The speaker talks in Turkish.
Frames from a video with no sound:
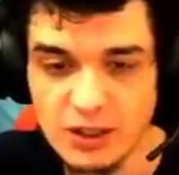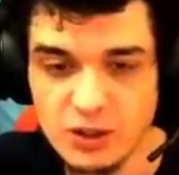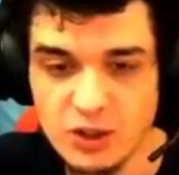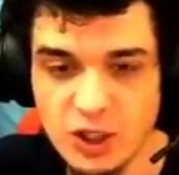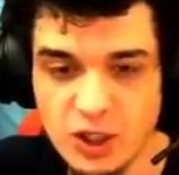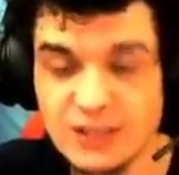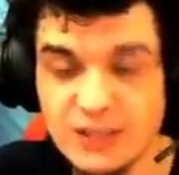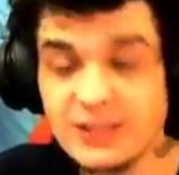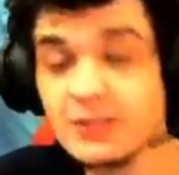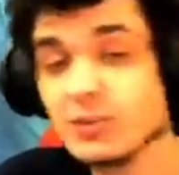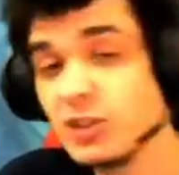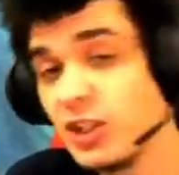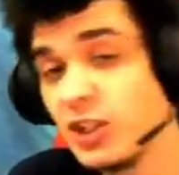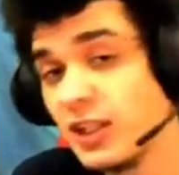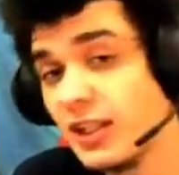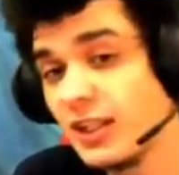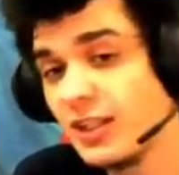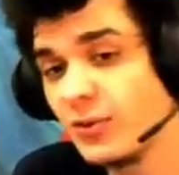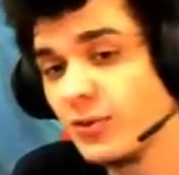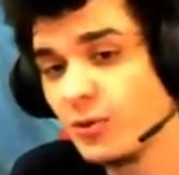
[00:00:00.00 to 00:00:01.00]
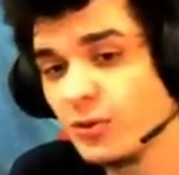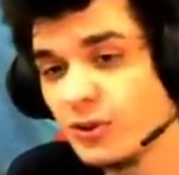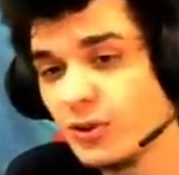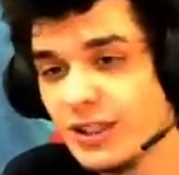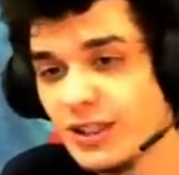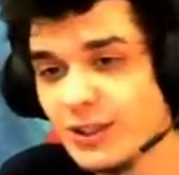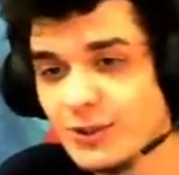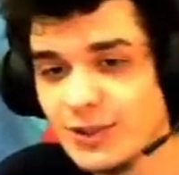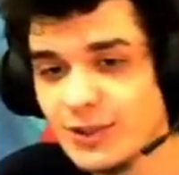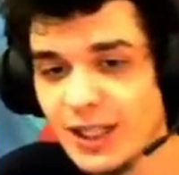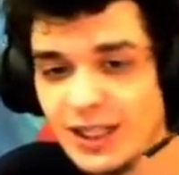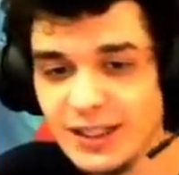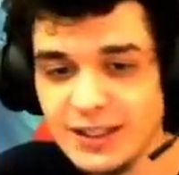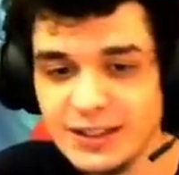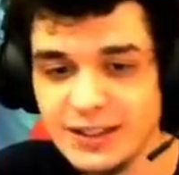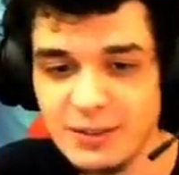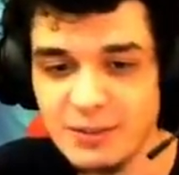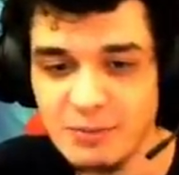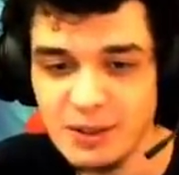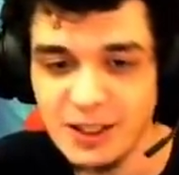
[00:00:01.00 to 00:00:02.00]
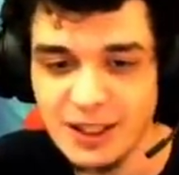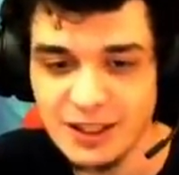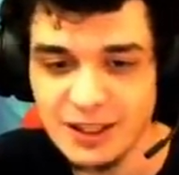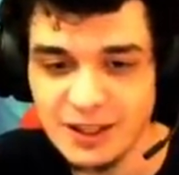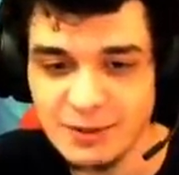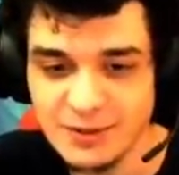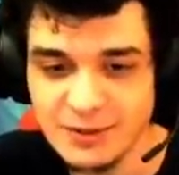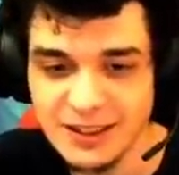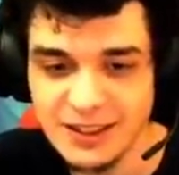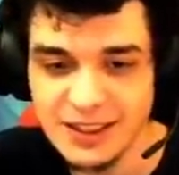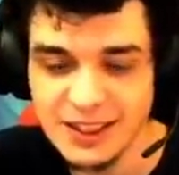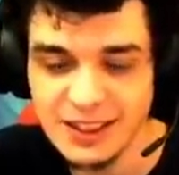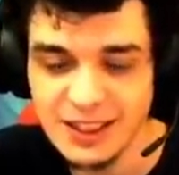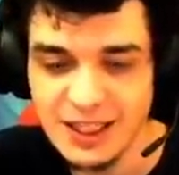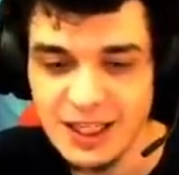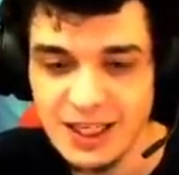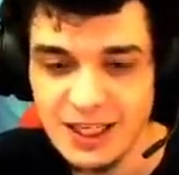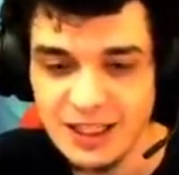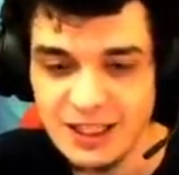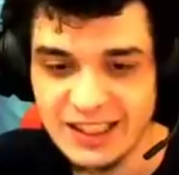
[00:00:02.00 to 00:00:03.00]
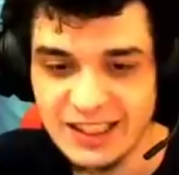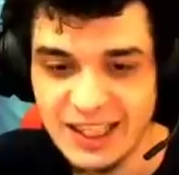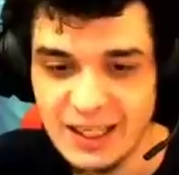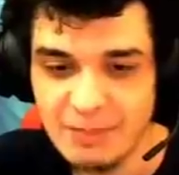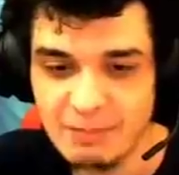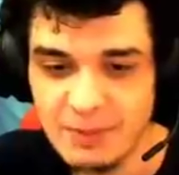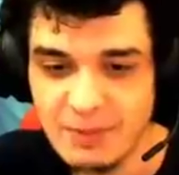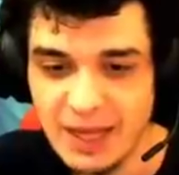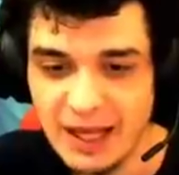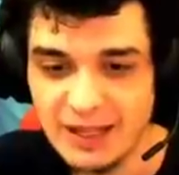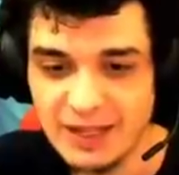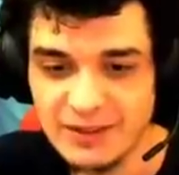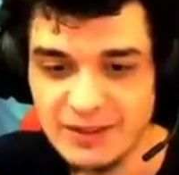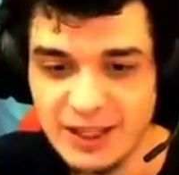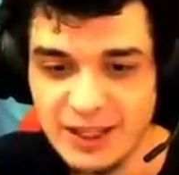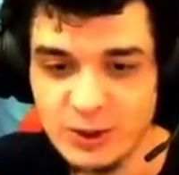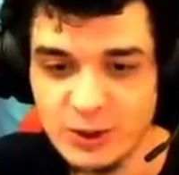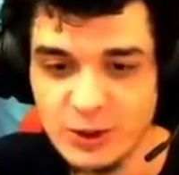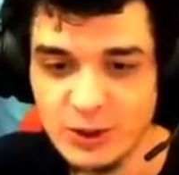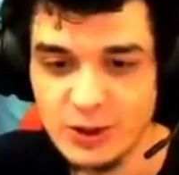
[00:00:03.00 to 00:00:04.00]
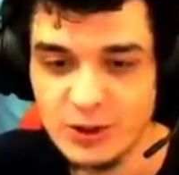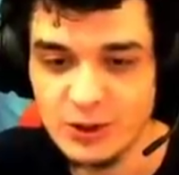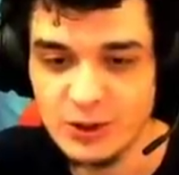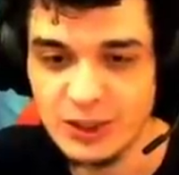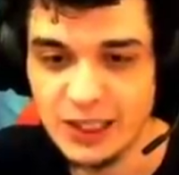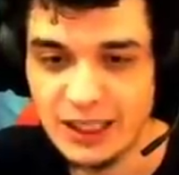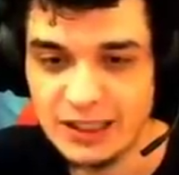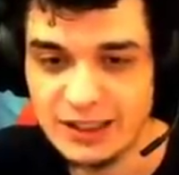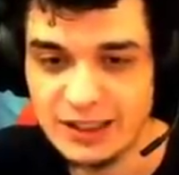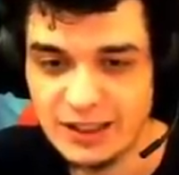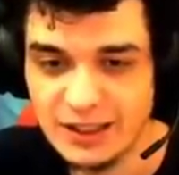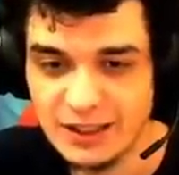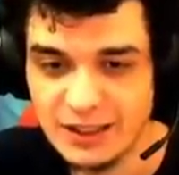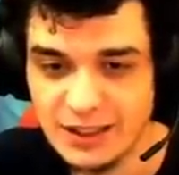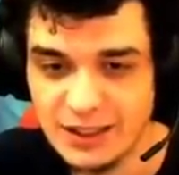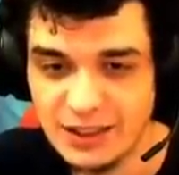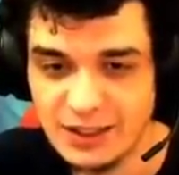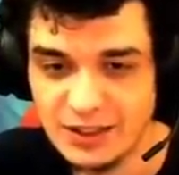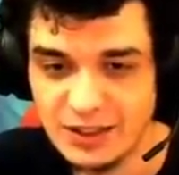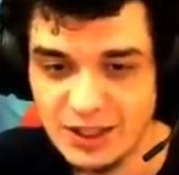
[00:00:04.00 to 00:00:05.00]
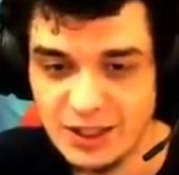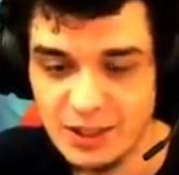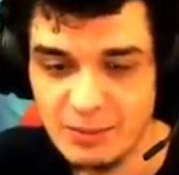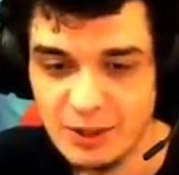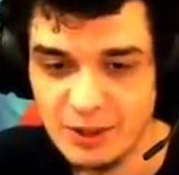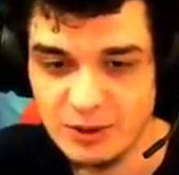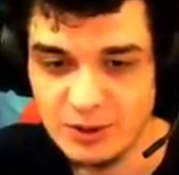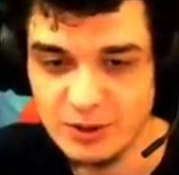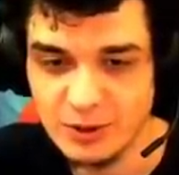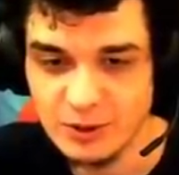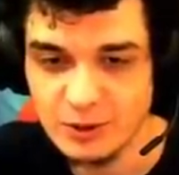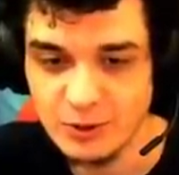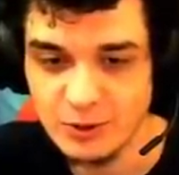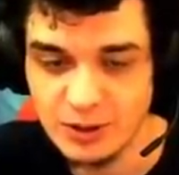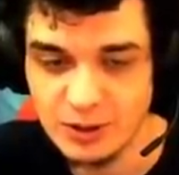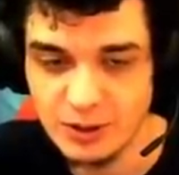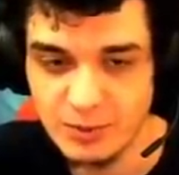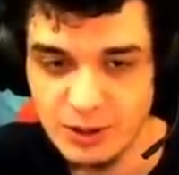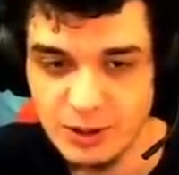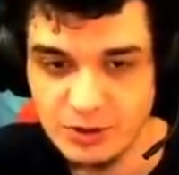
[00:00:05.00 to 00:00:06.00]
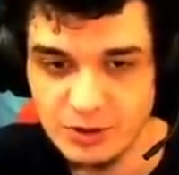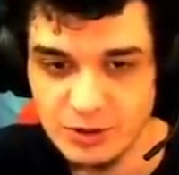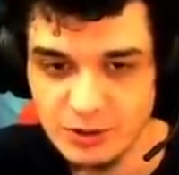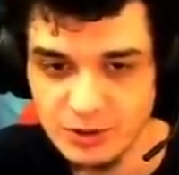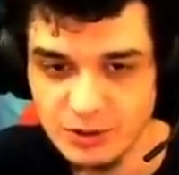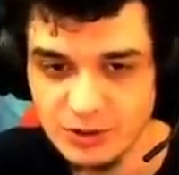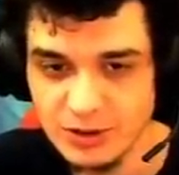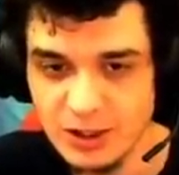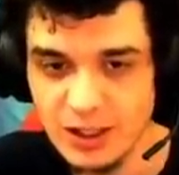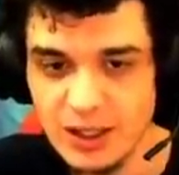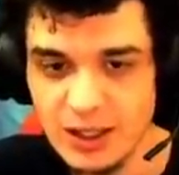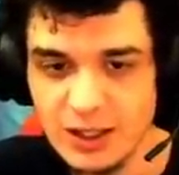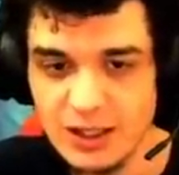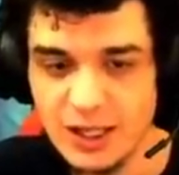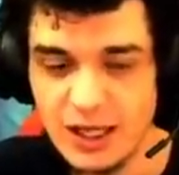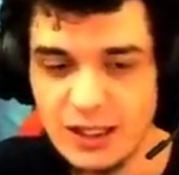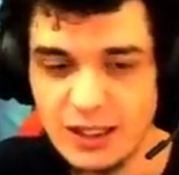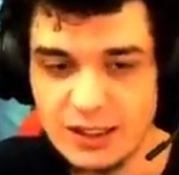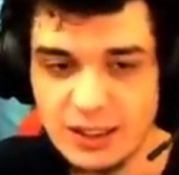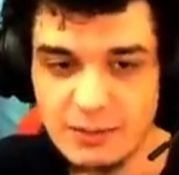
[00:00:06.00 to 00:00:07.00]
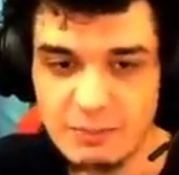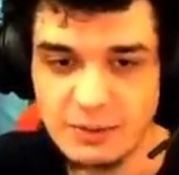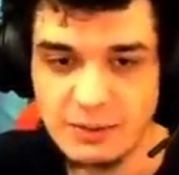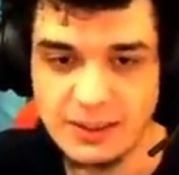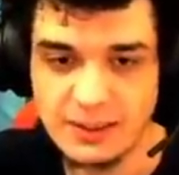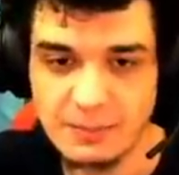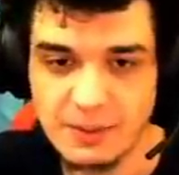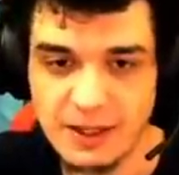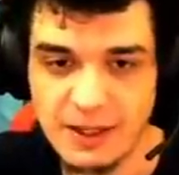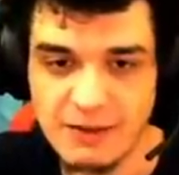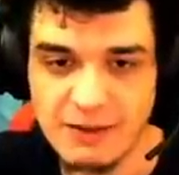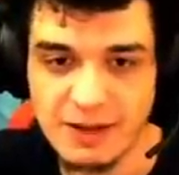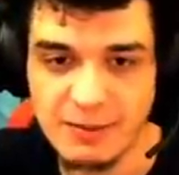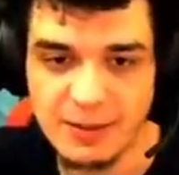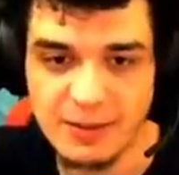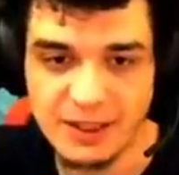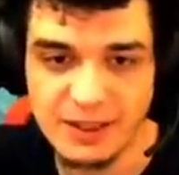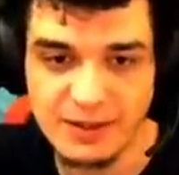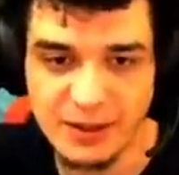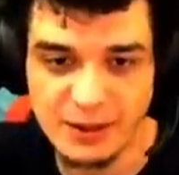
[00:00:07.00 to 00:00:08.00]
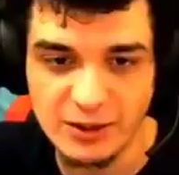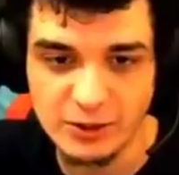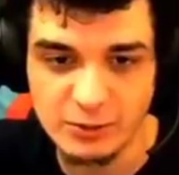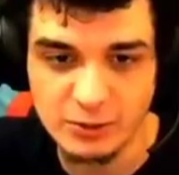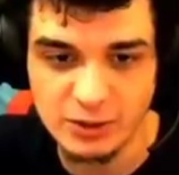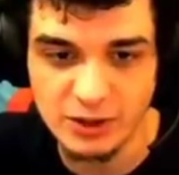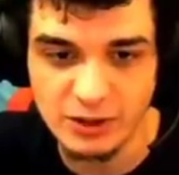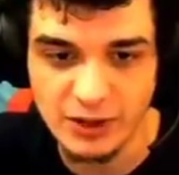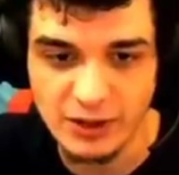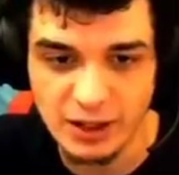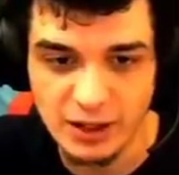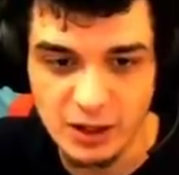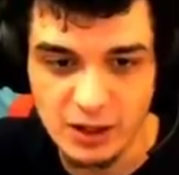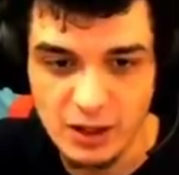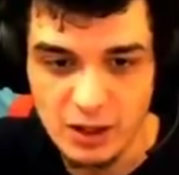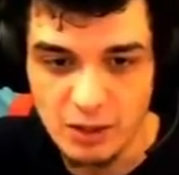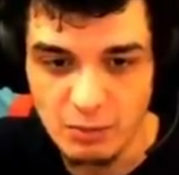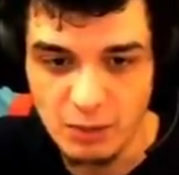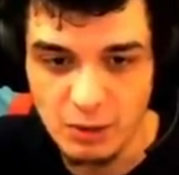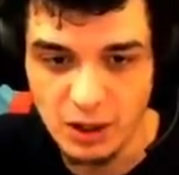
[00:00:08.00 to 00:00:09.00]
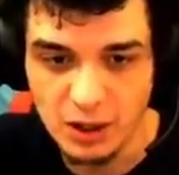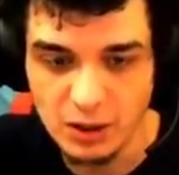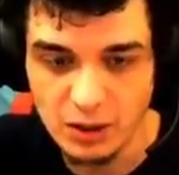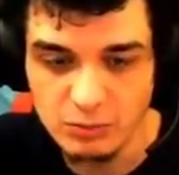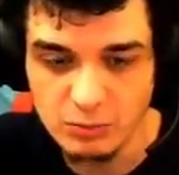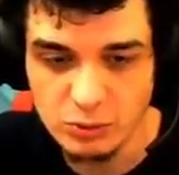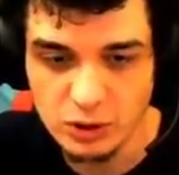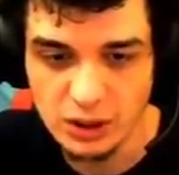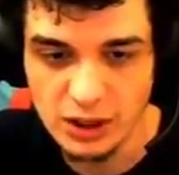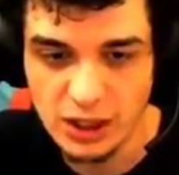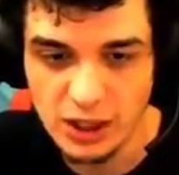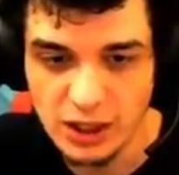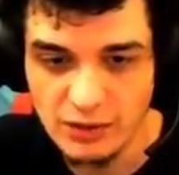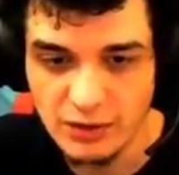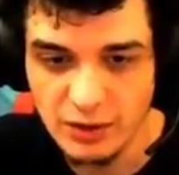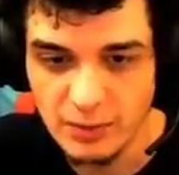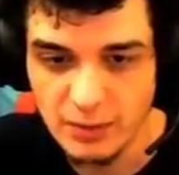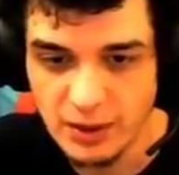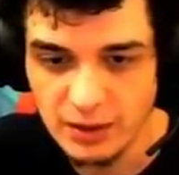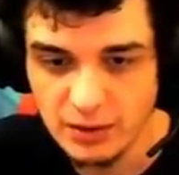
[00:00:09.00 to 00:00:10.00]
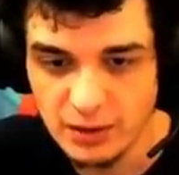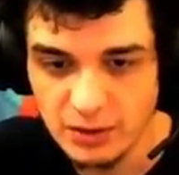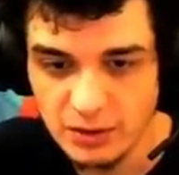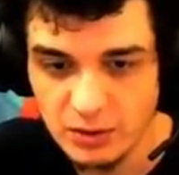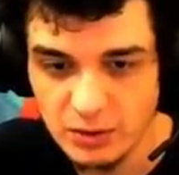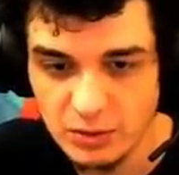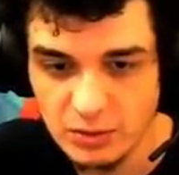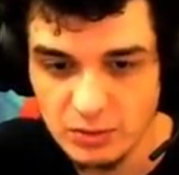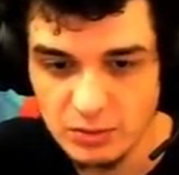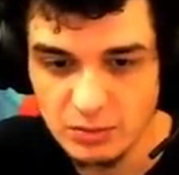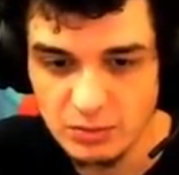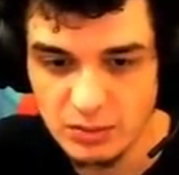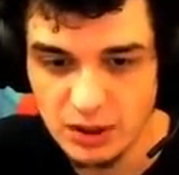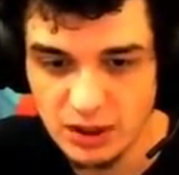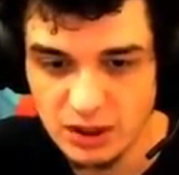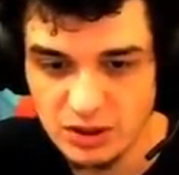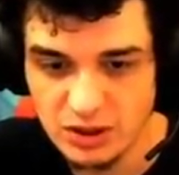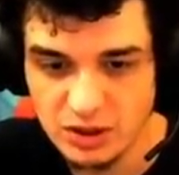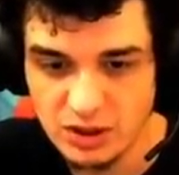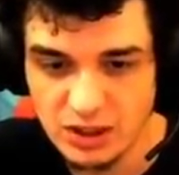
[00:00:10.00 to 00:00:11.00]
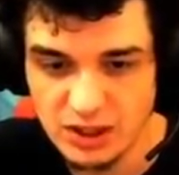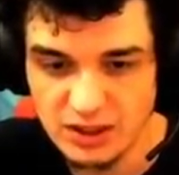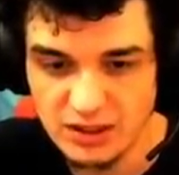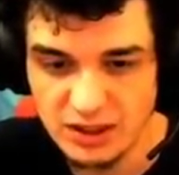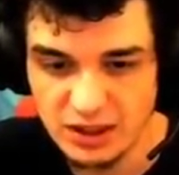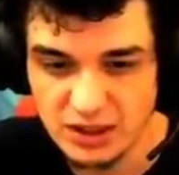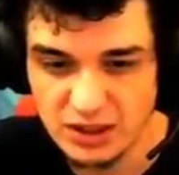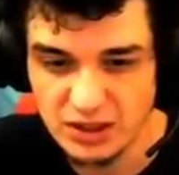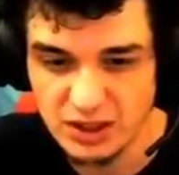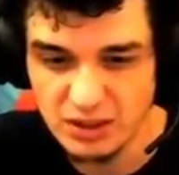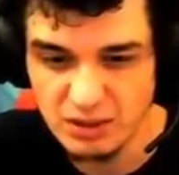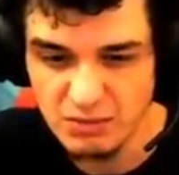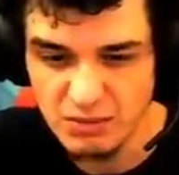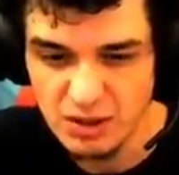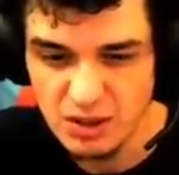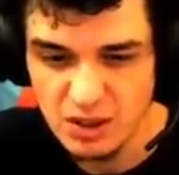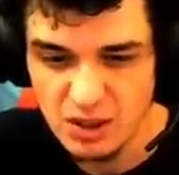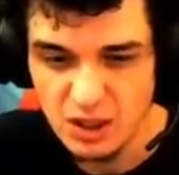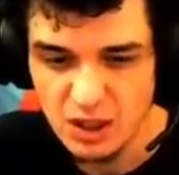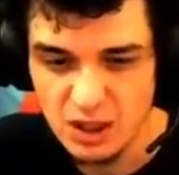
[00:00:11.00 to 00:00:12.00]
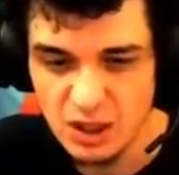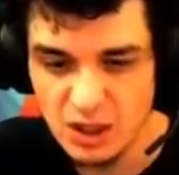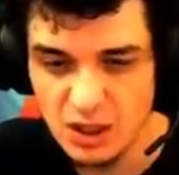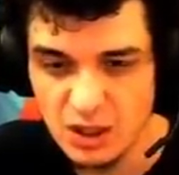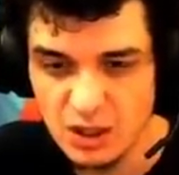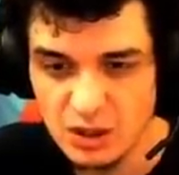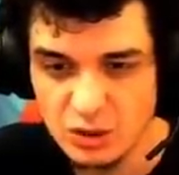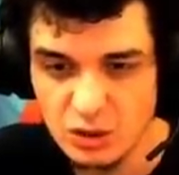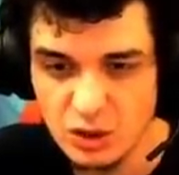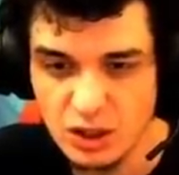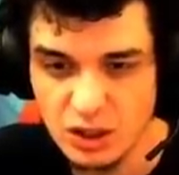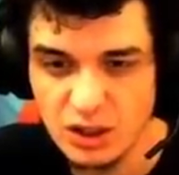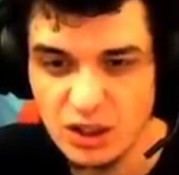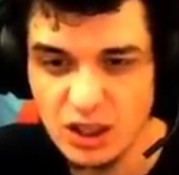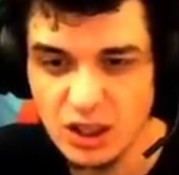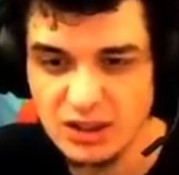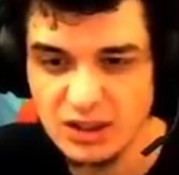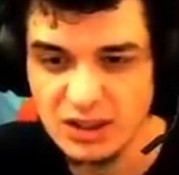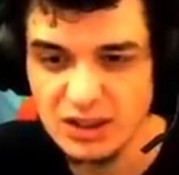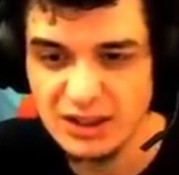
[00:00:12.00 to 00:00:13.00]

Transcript: şanslı bir şekilde oyunun en güzel yanlarından biri arkamıza direkt teyip yani radyo olaraktan e, şeye başlıyoruz, oyuna başlıyoruz. Yani Game Pass'e para vermeden radyomuz da var. Bakalım burada neler var. Ben birazcık test edeceğim. E, şu an katil